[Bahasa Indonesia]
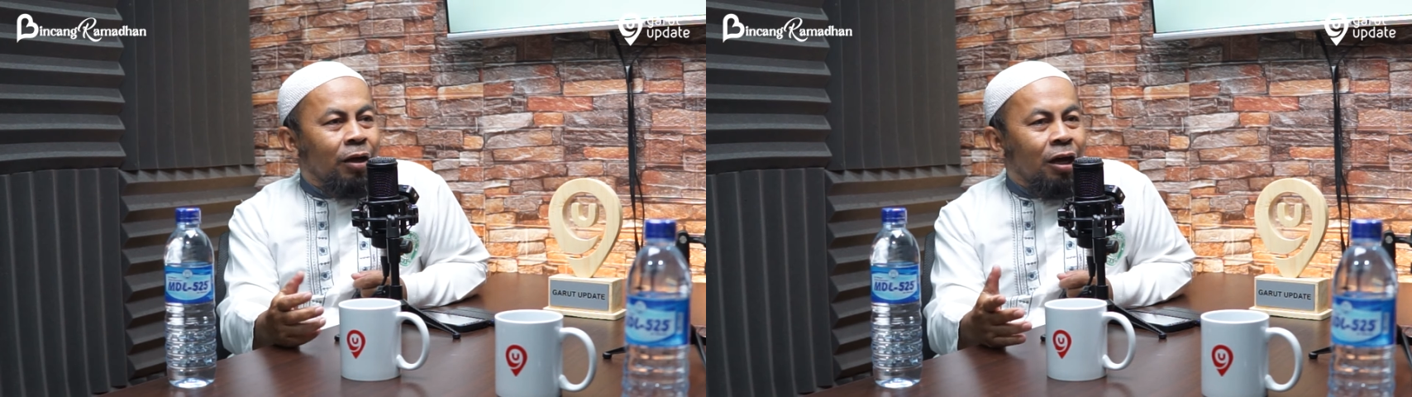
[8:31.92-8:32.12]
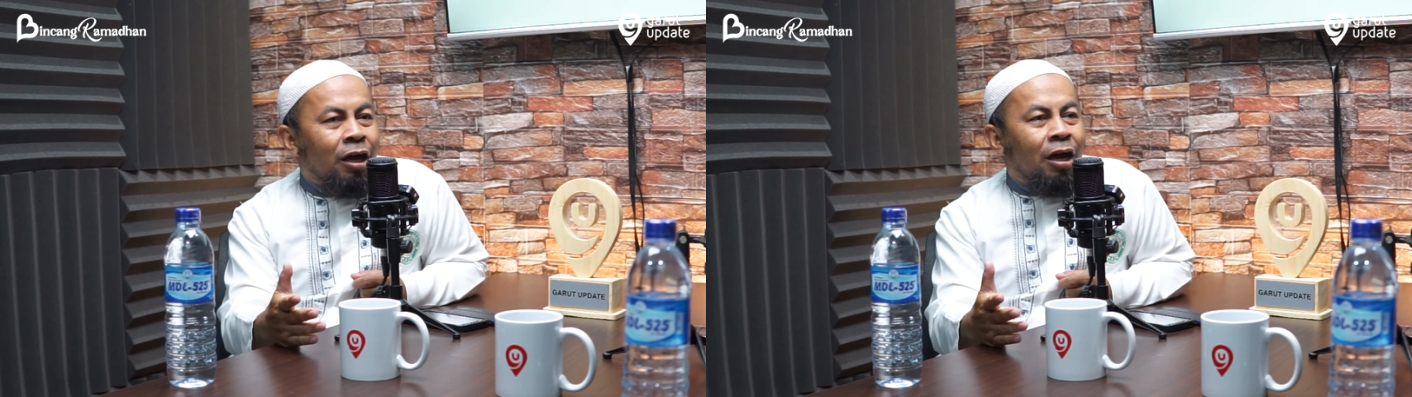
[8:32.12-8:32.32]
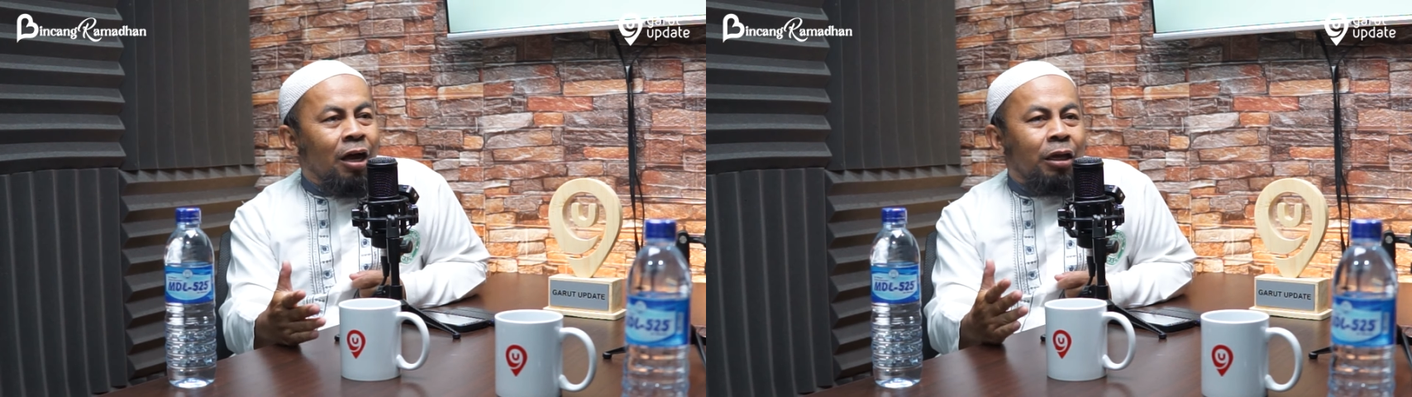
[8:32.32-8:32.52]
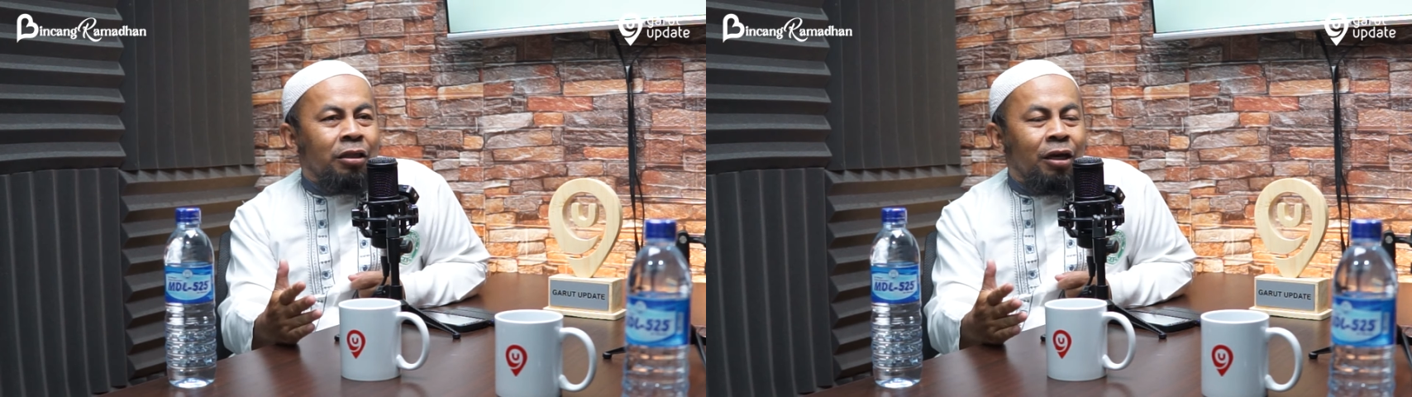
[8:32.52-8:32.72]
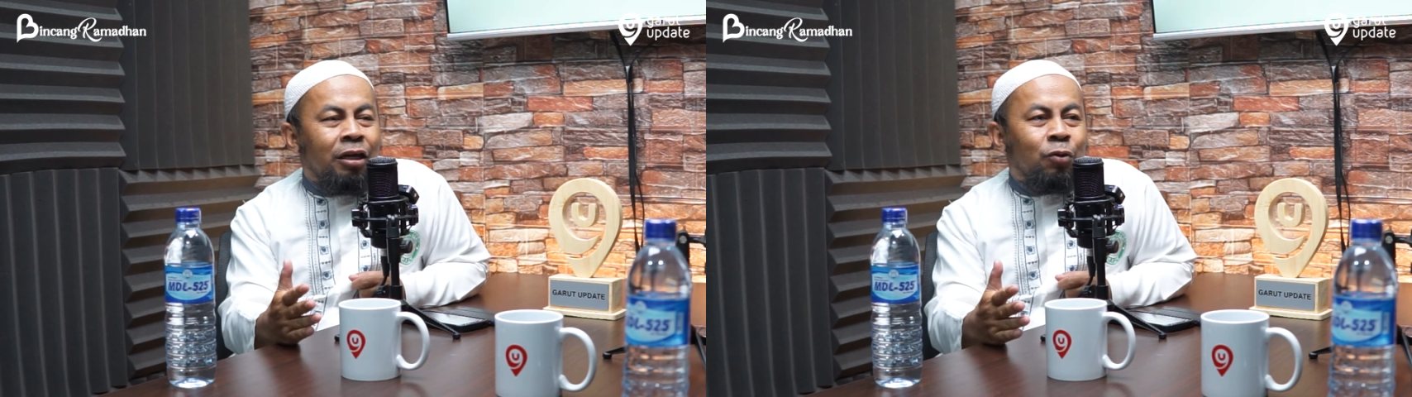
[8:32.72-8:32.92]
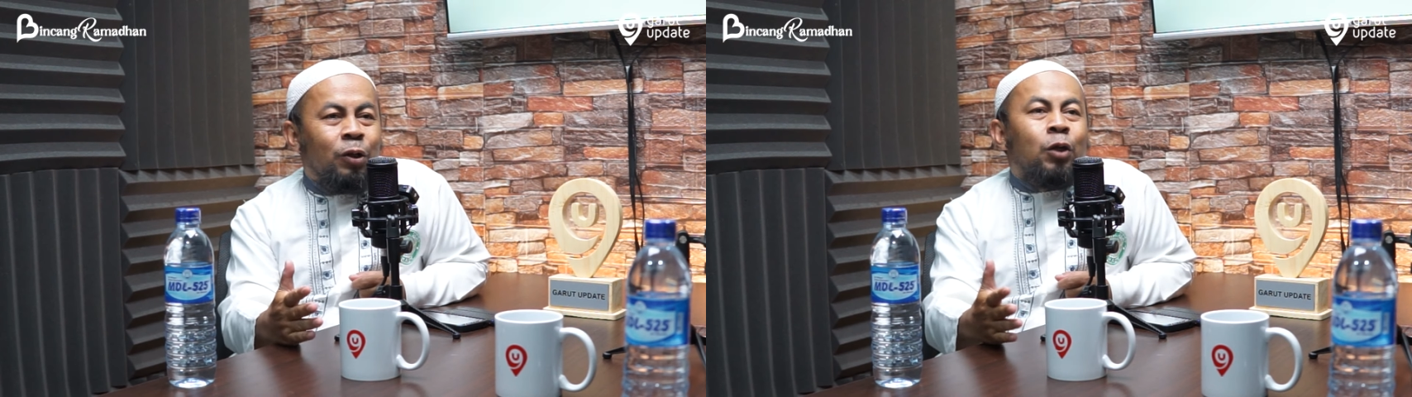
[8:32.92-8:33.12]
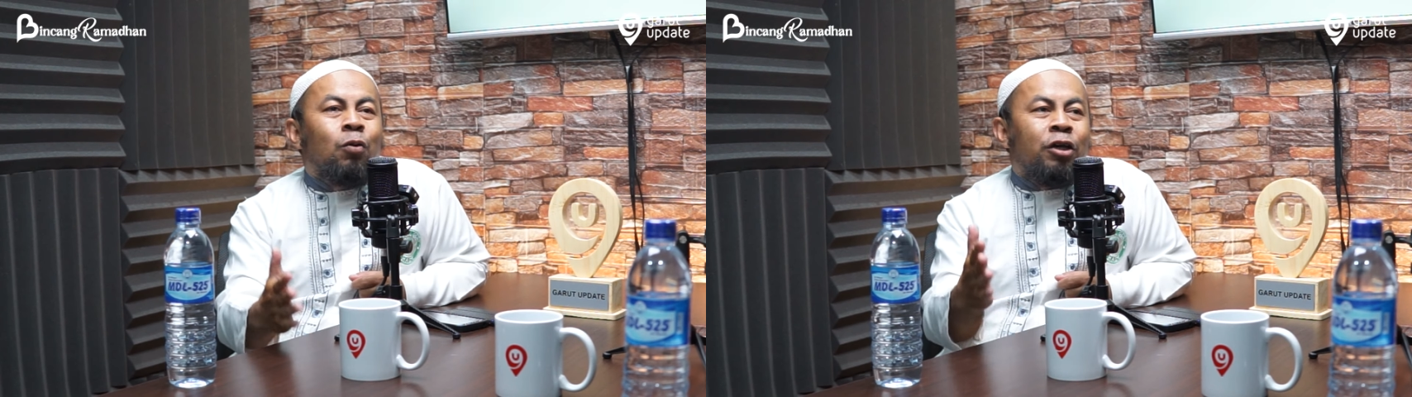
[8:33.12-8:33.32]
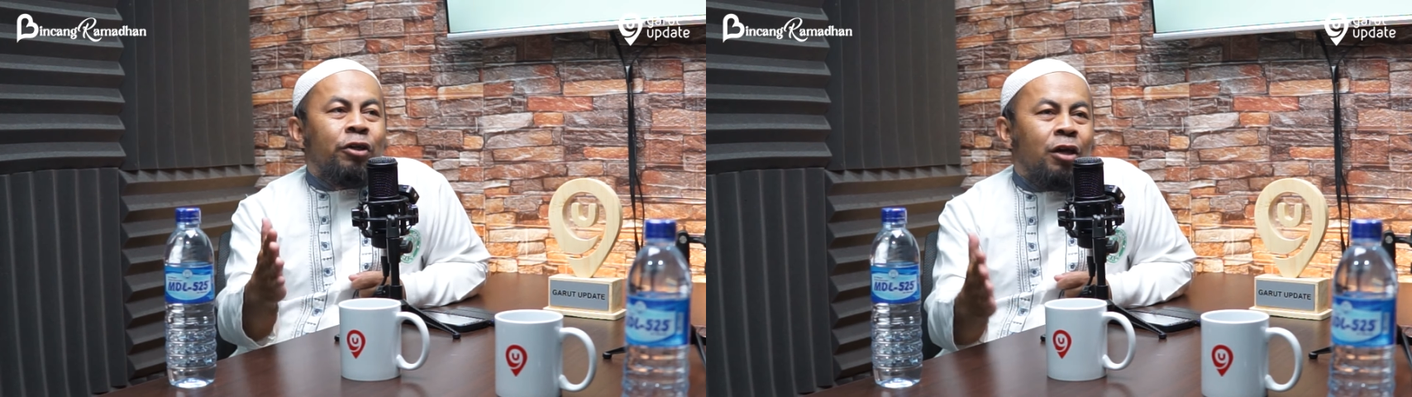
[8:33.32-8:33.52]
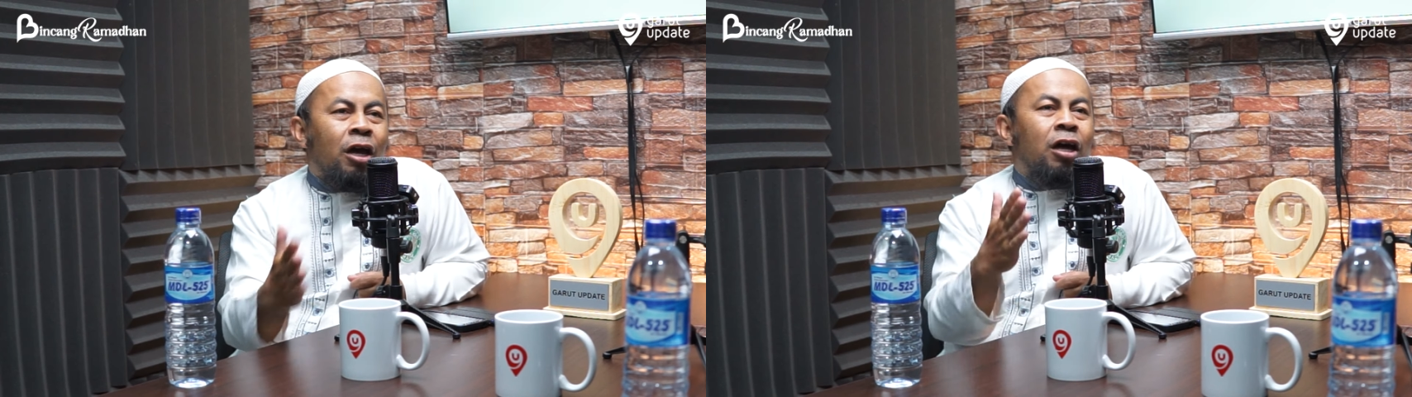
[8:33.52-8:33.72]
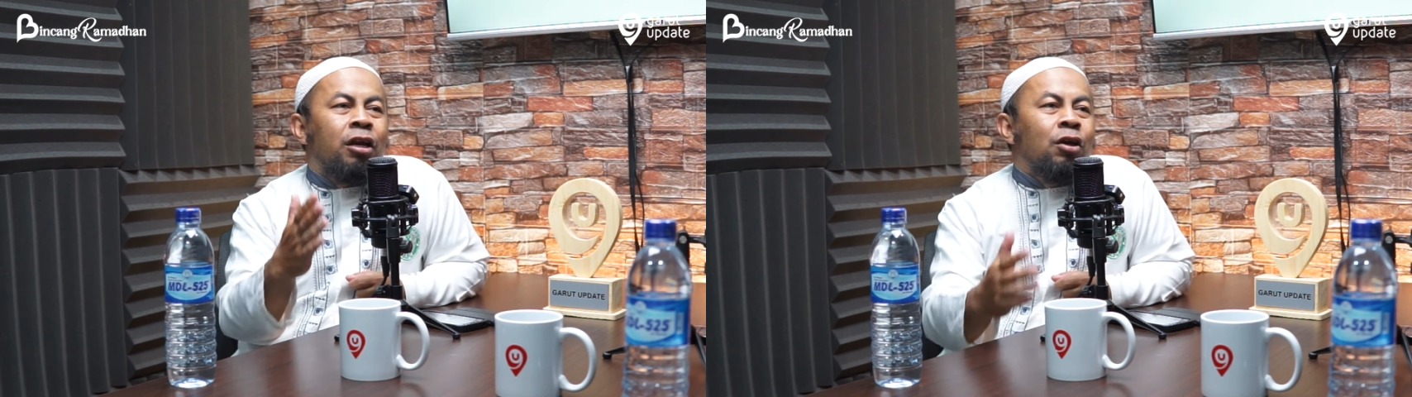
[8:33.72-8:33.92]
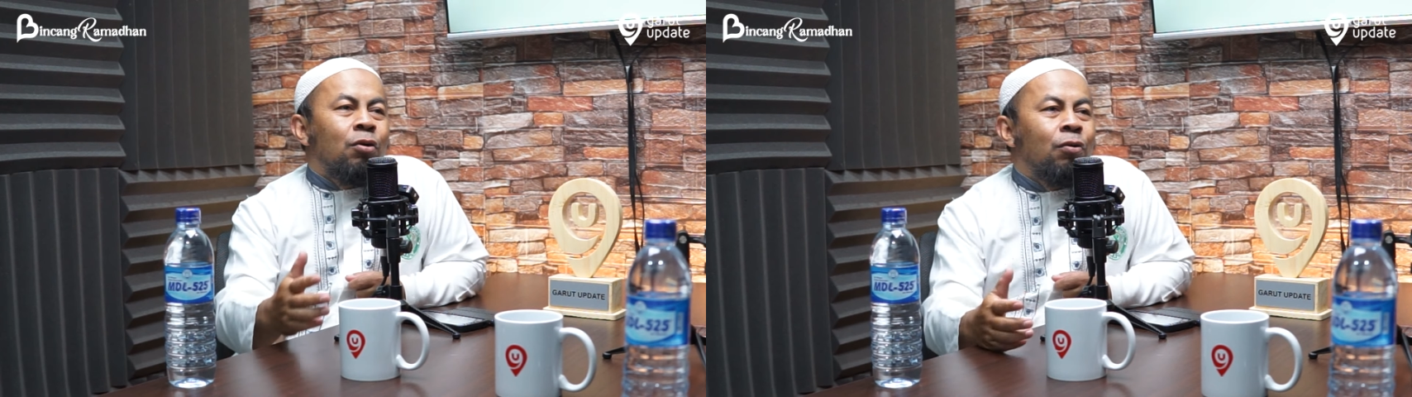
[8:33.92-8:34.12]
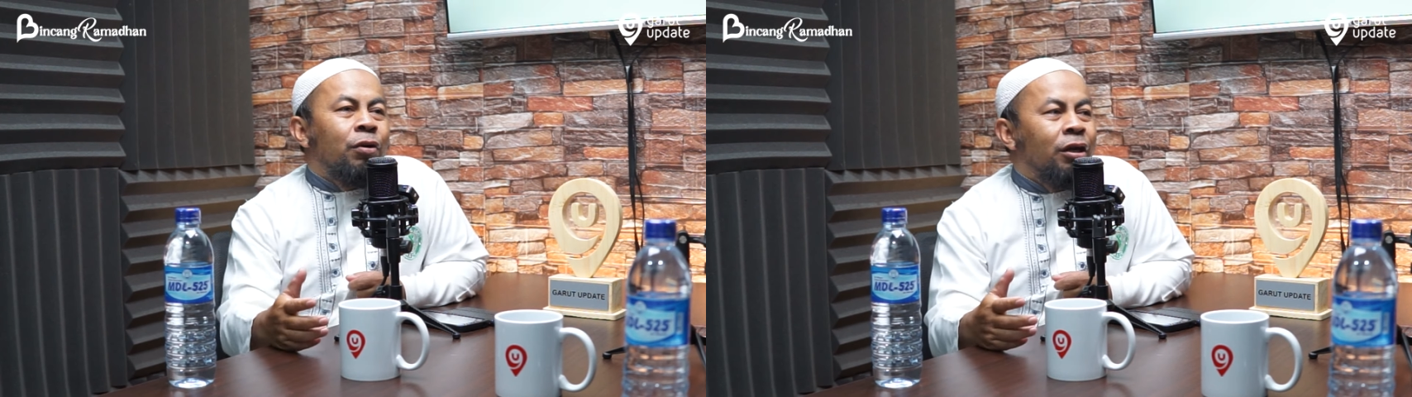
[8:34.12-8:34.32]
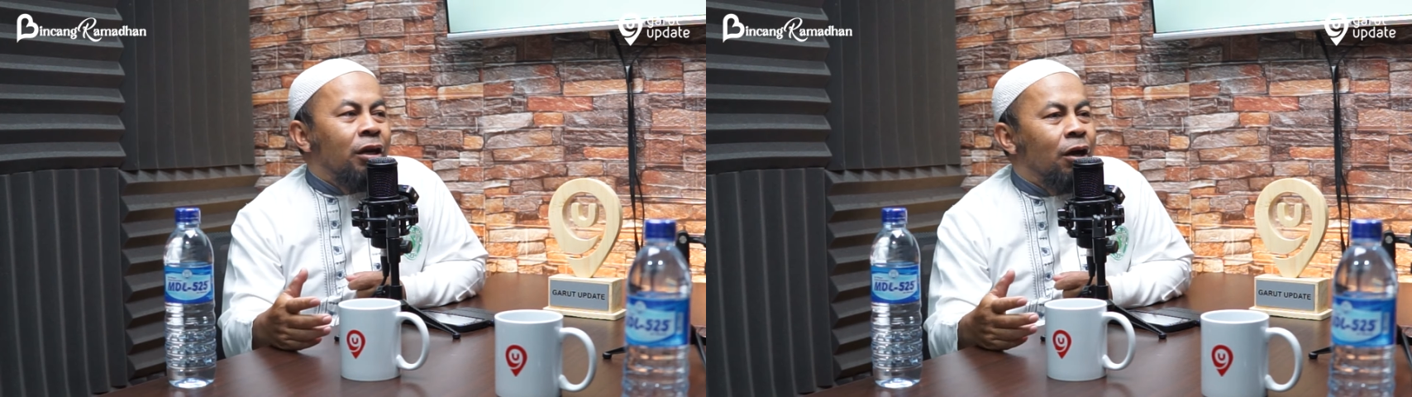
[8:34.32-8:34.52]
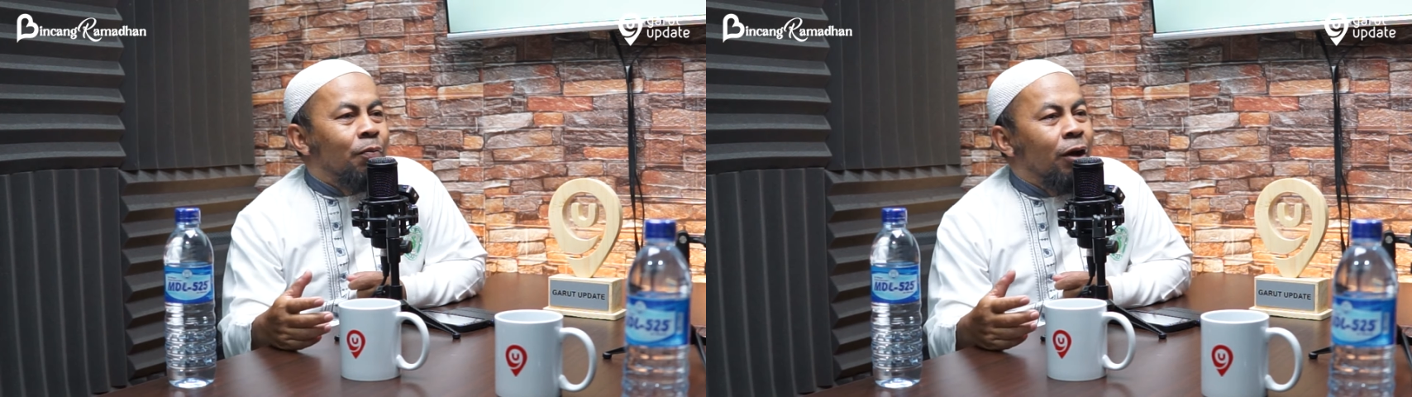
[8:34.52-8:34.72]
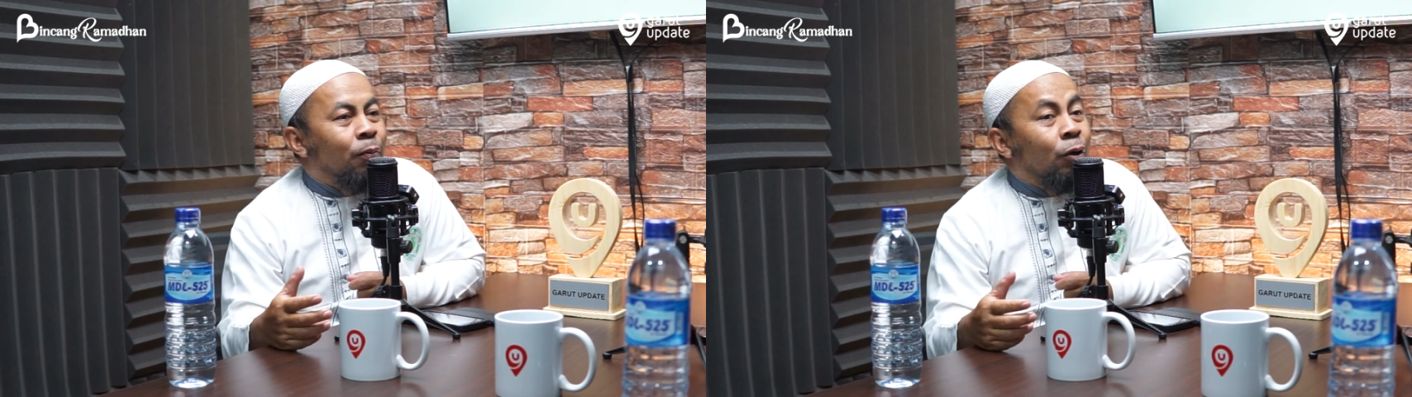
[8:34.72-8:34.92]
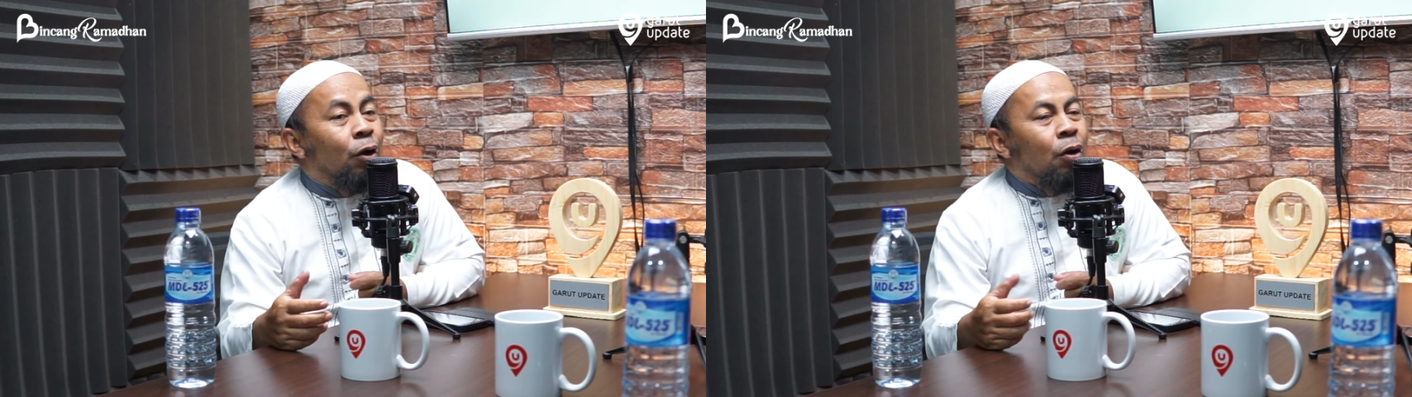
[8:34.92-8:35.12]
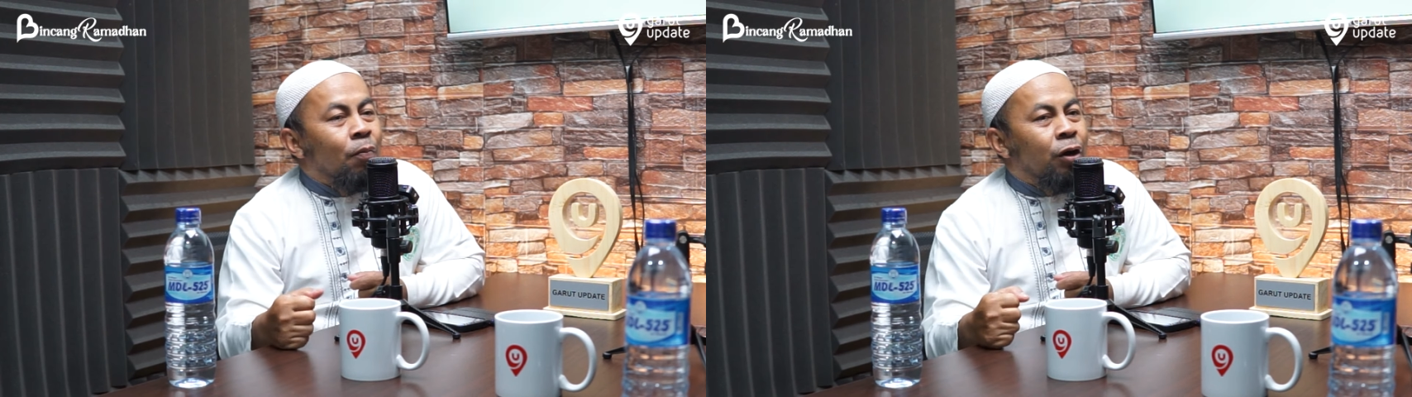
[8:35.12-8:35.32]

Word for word: Maka ayatnya kan disebut wasari'u illa magfir.